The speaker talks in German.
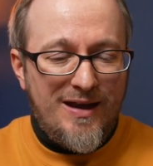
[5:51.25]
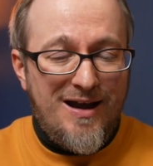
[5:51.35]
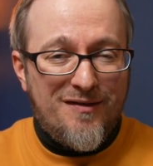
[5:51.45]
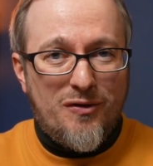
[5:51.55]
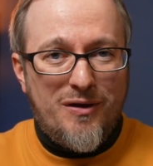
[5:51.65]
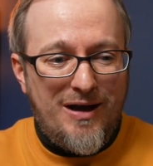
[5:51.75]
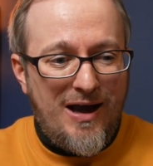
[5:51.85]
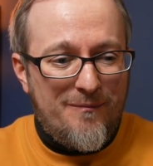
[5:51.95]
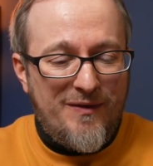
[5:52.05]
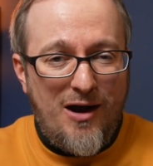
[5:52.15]
Also
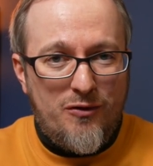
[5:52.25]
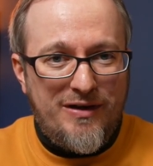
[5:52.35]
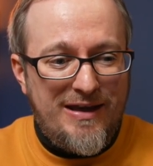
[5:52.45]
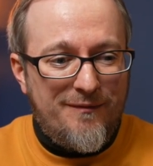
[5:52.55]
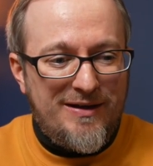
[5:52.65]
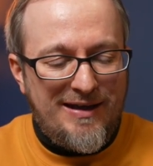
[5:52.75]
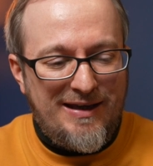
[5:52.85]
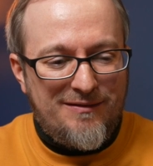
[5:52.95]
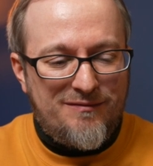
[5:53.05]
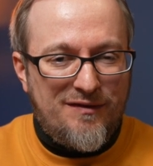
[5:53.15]
haben wir auch hier wieder
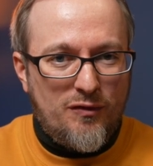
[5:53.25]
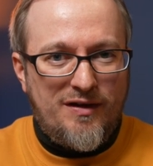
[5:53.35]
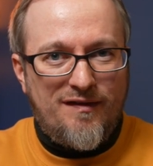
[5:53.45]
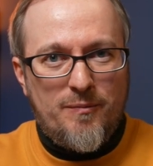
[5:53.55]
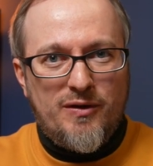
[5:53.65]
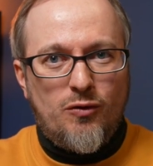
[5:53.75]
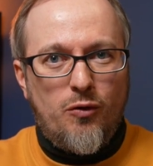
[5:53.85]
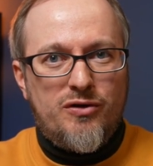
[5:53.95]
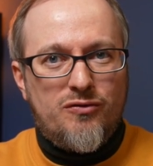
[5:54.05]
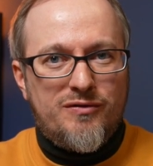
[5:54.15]
irgendwie so diese
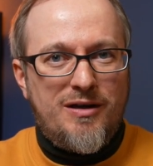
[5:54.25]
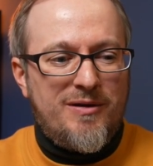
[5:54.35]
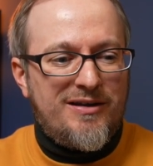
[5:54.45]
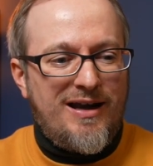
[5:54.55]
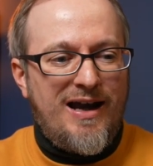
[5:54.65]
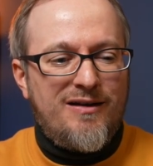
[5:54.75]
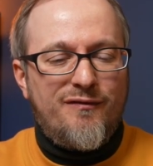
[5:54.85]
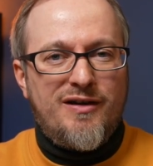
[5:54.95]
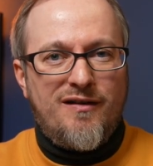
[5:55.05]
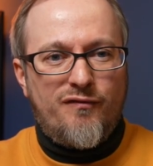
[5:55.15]
Bedeutung, die mit
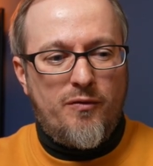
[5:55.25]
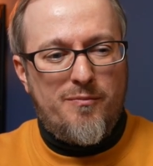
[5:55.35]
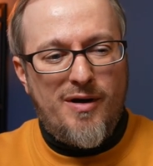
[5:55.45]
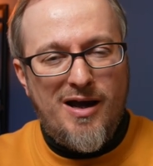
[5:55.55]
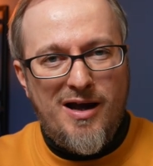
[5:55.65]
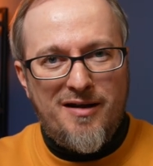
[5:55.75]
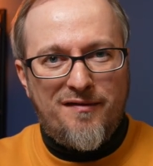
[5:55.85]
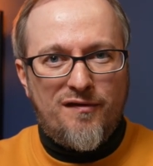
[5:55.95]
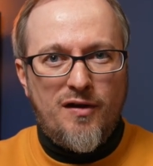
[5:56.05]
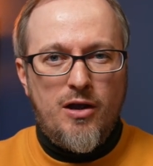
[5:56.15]
reinfließt, vom
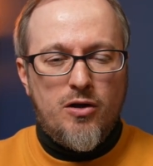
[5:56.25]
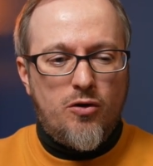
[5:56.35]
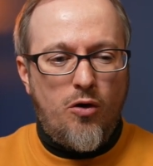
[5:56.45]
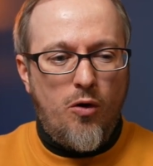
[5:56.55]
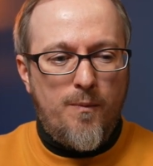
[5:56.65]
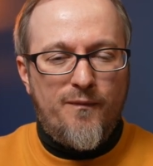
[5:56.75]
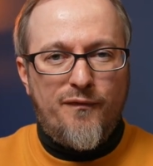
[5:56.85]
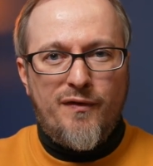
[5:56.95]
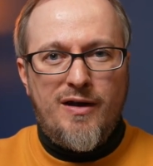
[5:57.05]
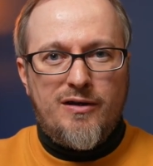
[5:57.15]
Maß,
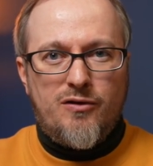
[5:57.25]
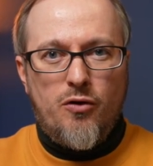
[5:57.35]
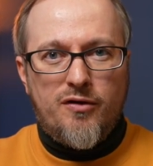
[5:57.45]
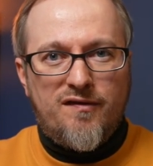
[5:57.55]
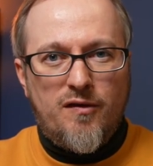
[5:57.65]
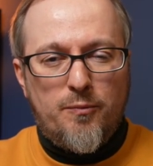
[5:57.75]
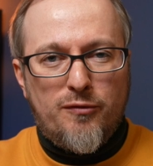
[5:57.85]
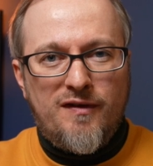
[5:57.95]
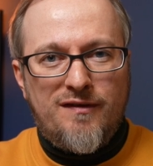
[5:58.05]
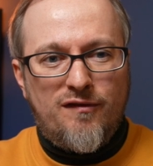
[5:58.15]
Kopf, höchste
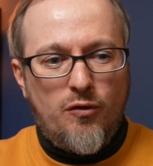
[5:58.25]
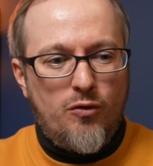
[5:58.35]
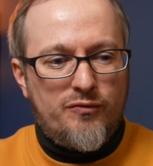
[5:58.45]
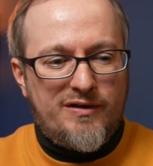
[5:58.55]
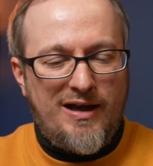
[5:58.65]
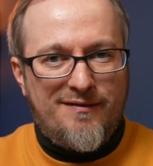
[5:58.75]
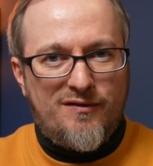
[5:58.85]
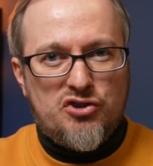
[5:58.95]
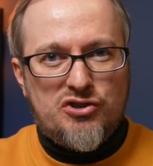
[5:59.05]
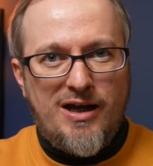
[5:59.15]
Position,
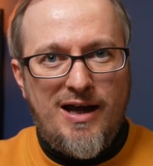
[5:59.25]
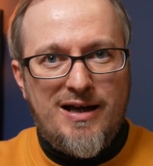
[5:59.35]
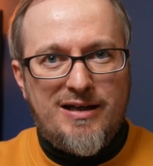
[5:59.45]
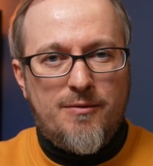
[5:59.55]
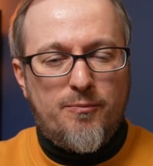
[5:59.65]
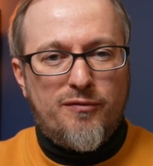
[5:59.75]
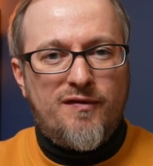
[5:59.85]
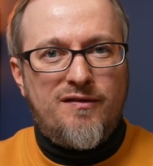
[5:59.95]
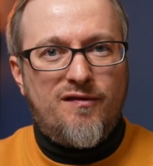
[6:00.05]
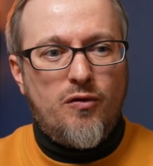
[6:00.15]
ganz starke
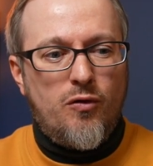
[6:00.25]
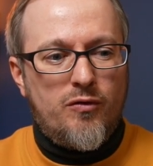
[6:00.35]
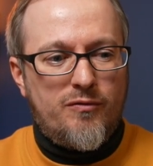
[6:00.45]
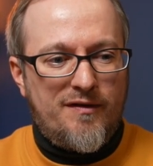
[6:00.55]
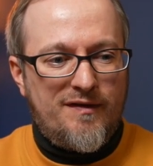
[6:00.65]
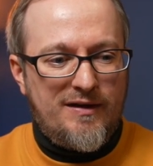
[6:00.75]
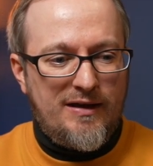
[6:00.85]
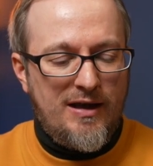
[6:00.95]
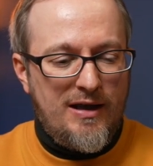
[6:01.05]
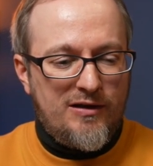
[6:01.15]
Position, quasi
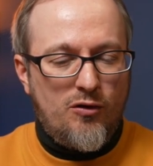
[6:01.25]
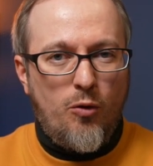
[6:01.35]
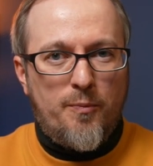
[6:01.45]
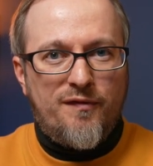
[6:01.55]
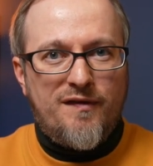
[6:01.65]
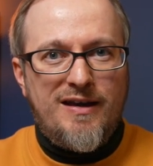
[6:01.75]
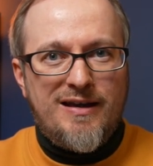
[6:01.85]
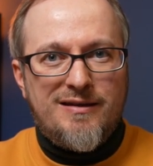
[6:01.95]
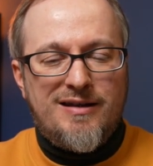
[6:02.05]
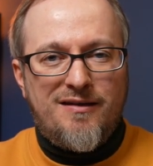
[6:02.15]
die, die
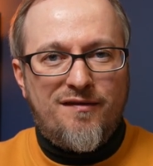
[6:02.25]
obsiegende